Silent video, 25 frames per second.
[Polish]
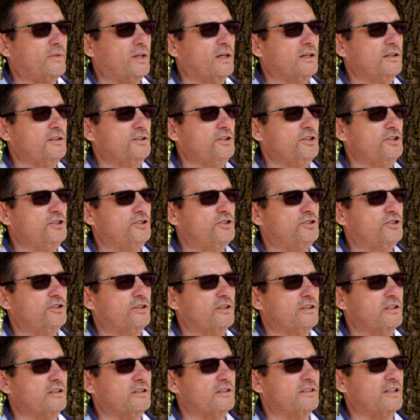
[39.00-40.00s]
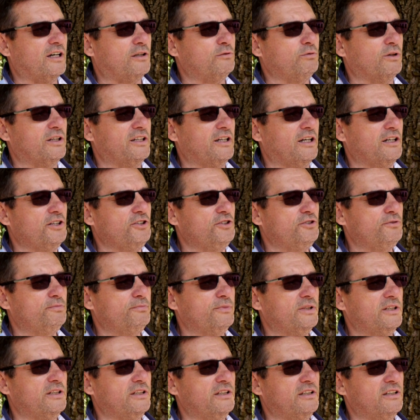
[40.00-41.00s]
niż e,
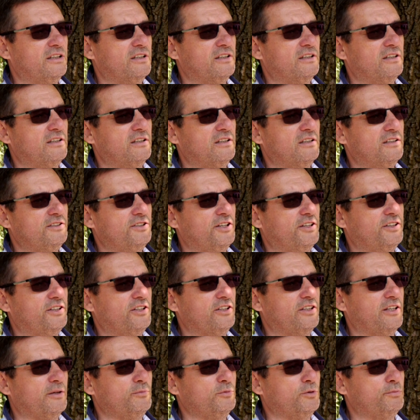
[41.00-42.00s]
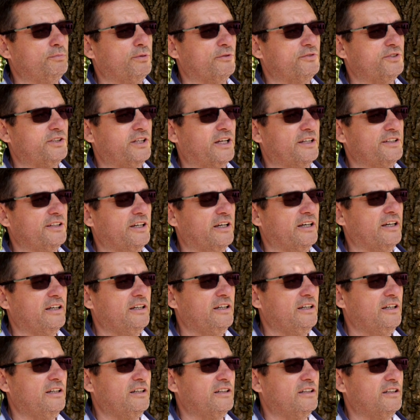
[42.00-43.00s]
zakładaliśmy. Dzięki temu powstanie
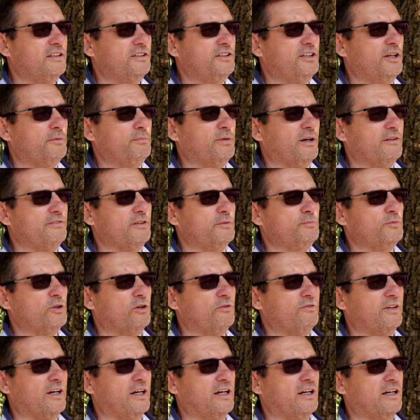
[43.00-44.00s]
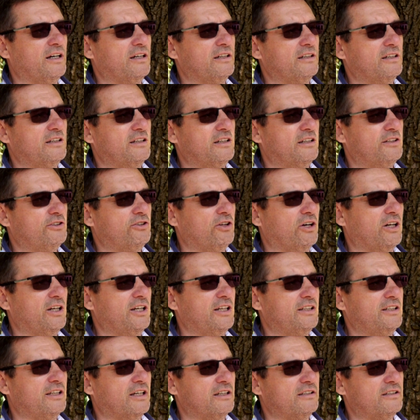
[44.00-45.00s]
niebawem nowa e,
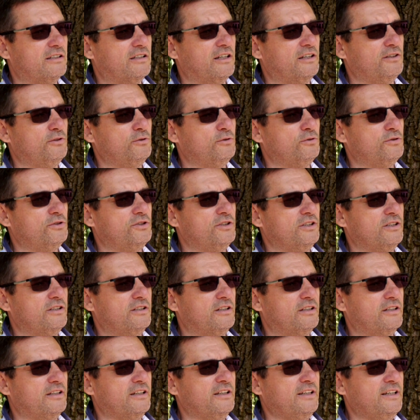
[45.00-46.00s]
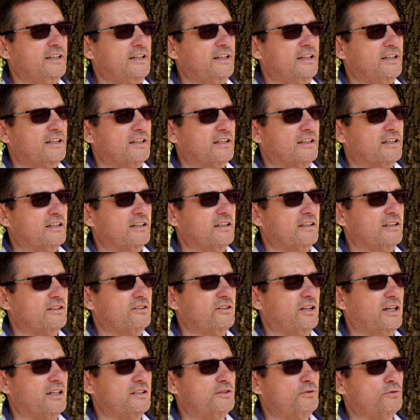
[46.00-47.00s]
toaleta z tej różnicy.
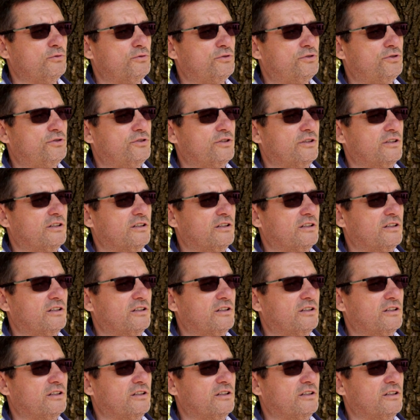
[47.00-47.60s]
No a cóż,